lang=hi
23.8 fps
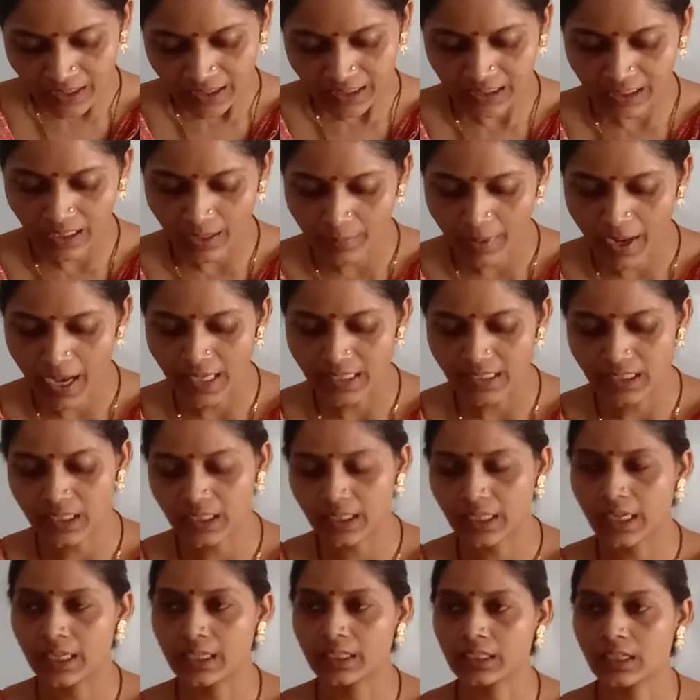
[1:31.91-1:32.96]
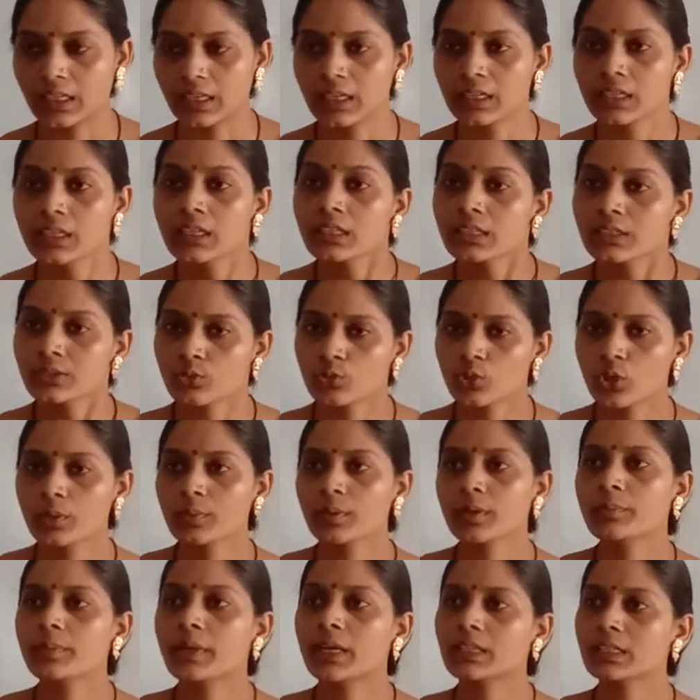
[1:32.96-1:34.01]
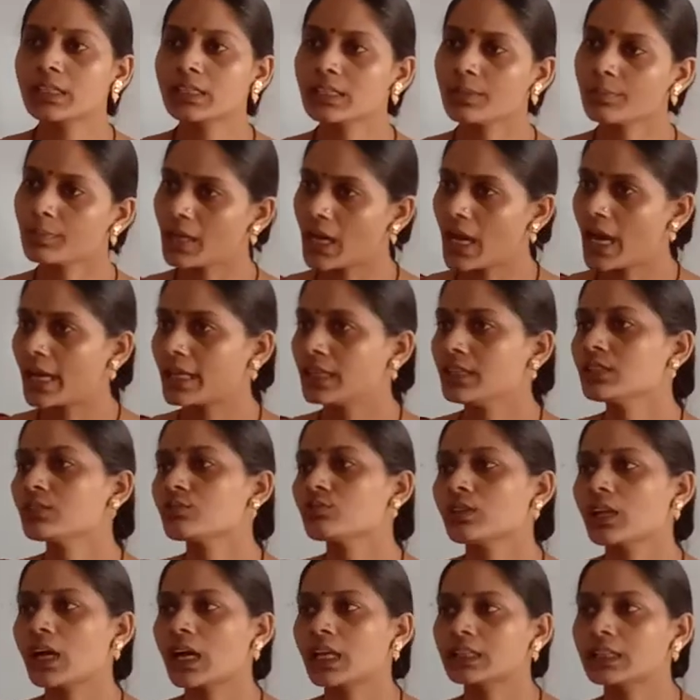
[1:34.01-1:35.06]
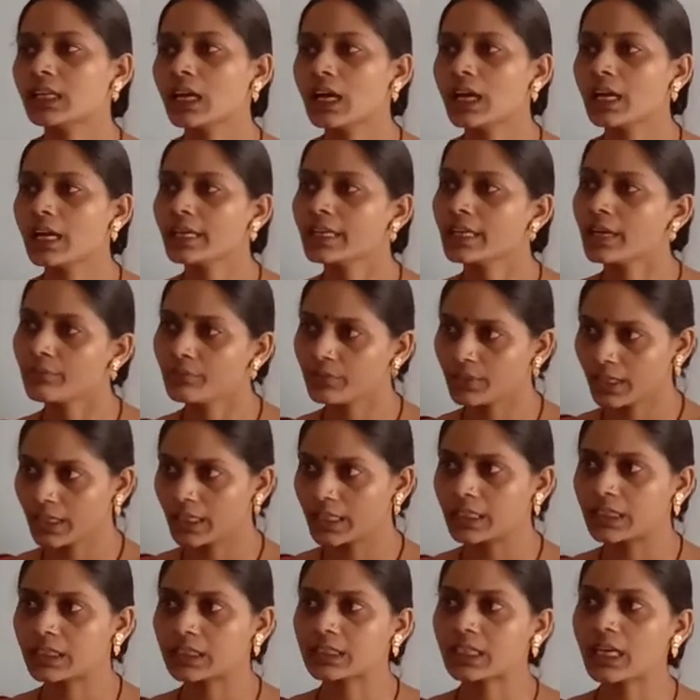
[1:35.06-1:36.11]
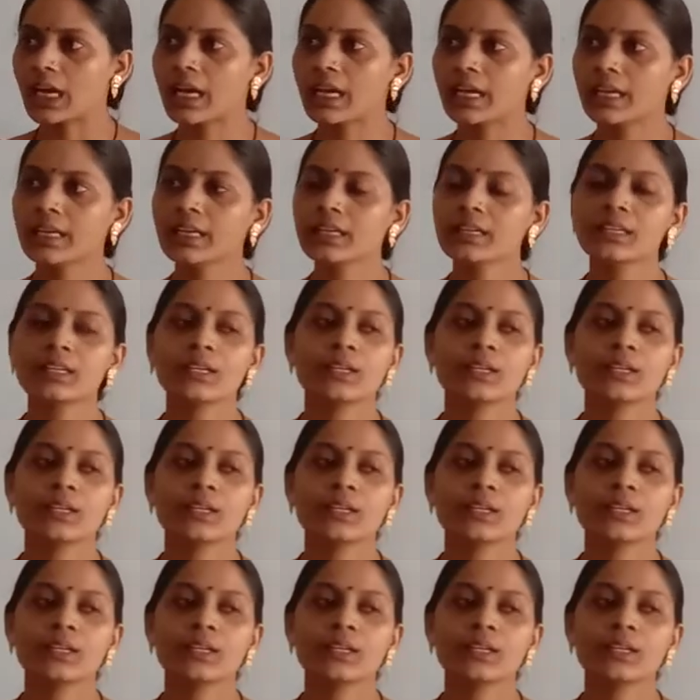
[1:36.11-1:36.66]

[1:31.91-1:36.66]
तथा भाषा ज्ञान का कोई भी व्यक्ति जब कहानी सुनाता है या फिर लिखता है